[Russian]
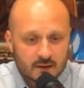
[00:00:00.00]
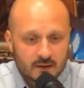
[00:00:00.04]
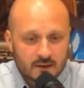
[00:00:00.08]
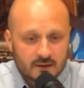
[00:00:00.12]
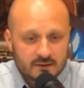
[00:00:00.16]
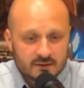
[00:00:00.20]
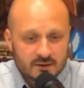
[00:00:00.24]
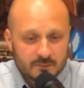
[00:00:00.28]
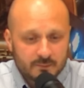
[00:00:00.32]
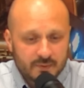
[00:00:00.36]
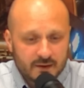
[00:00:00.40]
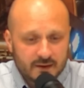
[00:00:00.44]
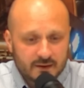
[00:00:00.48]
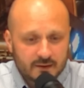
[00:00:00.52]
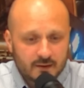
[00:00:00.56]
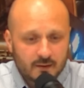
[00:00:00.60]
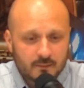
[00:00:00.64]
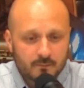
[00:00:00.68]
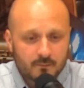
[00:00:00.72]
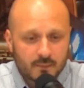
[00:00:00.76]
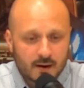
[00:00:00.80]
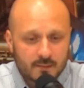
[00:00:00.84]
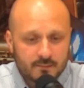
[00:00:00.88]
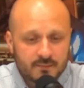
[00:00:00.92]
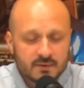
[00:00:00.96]
Теперь
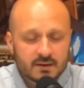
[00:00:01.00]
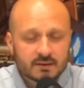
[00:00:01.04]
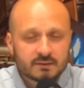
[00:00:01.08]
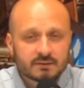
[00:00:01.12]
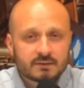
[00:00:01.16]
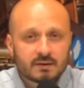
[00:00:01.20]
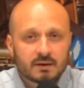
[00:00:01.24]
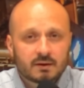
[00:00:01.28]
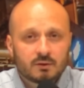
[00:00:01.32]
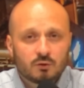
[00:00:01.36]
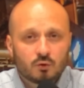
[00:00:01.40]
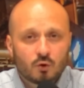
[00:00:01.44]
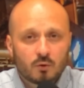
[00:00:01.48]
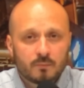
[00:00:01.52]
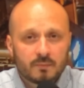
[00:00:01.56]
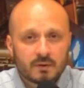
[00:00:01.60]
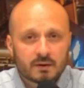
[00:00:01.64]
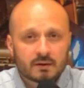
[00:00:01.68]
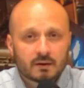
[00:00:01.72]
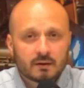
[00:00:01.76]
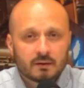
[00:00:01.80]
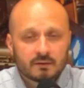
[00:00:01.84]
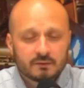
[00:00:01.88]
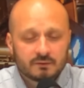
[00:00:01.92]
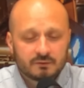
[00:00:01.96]
момент номер
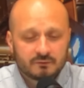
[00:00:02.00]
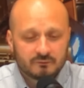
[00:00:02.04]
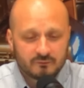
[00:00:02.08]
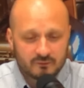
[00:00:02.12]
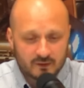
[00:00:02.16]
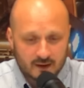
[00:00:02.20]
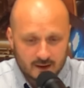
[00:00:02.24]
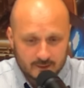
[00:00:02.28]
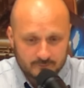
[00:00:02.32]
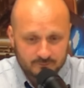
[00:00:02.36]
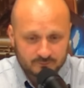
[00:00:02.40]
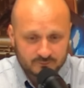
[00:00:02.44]
два.